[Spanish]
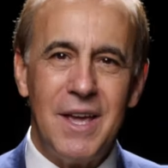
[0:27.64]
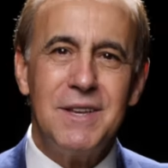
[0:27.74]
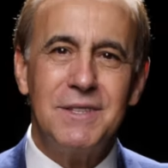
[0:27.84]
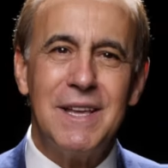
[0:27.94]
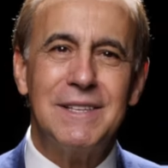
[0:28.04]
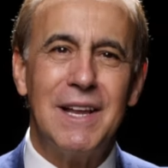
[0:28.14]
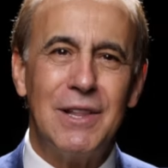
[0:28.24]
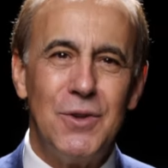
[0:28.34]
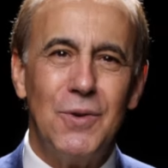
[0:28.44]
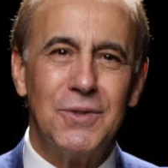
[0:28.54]
Este es
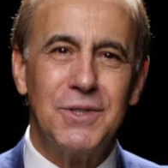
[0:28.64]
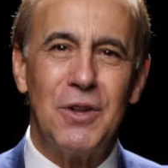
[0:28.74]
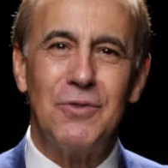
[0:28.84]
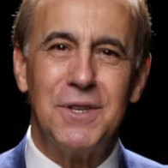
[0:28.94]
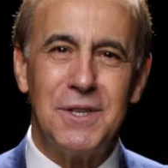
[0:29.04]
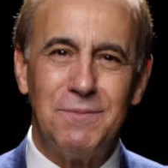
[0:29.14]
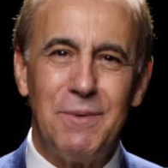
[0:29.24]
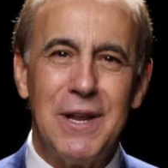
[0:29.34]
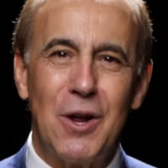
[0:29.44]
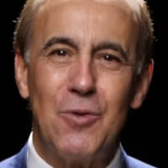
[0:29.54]
el Dios que nos
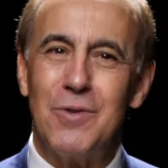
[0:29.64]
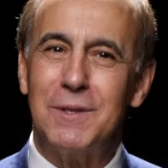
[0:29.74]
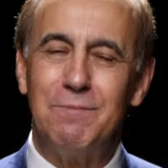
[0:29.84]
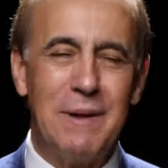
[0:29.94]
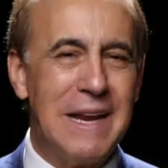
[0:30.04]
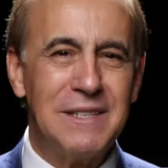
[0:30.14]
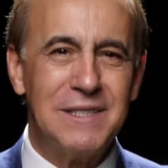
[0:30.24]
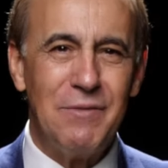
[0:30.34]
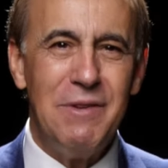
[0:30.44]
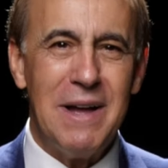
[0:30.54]
inspira con una
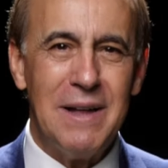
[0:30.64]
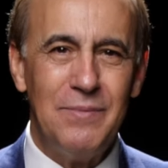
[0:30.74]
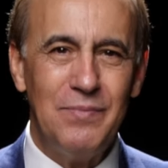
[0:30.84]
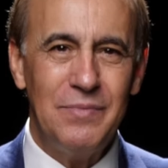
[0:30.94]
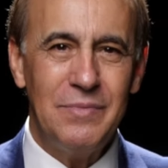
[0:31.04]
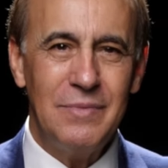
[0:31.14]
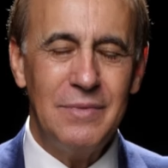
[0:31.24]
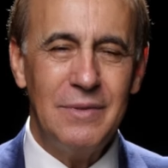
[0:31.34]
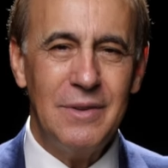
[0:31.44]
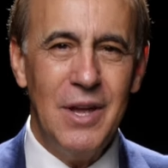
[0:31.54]
esperanza viva.
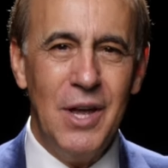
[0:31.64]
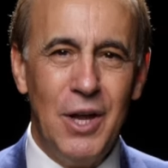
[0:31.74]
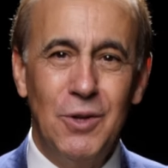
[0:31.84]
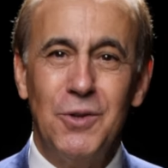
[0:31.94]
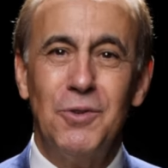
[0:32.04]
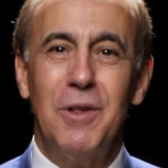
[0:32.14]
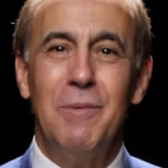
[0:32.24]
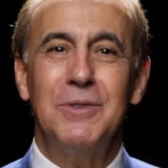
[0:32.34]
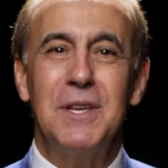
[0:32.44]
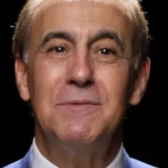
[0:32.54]
Y nosotros
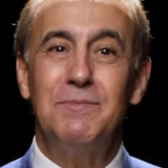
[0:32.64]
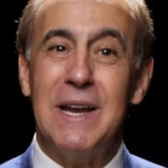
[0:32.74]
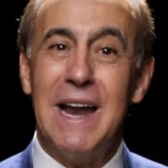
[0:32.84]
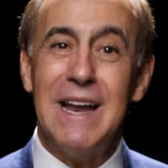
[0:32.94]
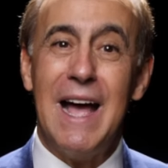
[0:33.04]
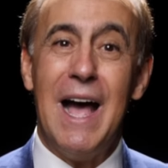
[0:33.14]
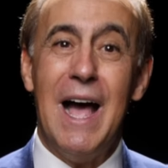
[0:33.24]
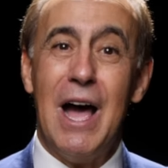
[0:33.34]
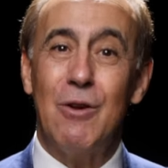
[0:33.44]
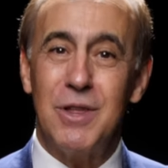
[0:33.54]
debemos inspirar
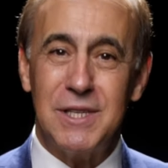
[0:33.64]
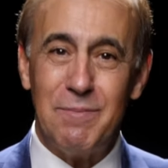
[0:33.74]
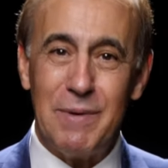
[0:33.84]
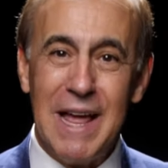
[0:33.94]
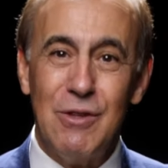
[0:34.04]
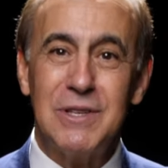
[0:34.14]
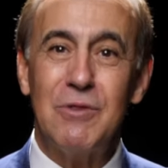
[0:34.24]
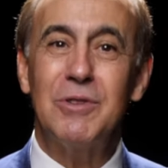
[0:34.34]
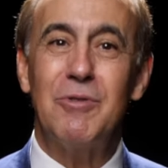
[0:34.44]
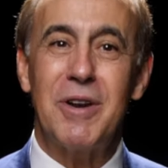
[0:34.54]
a los desesperados a
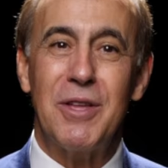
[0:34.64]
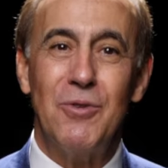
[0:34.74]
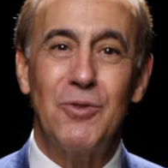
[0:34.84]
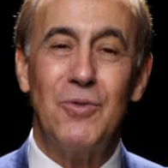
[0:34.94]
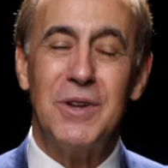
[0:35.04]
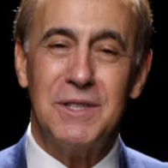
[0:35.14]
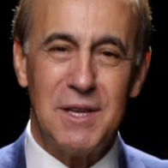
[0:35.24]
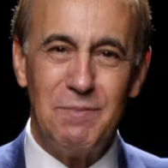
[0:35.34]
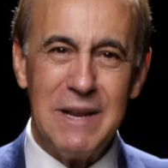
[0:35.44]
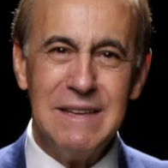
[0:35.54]
nuestro alrededor con esta
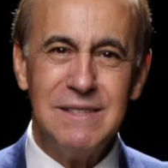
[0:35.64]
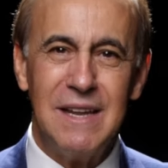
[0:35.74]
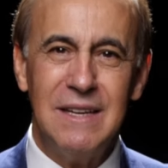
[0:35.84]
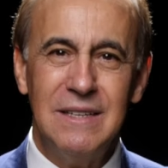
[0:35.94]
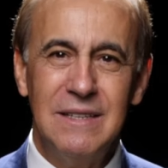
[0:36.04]
esperanza.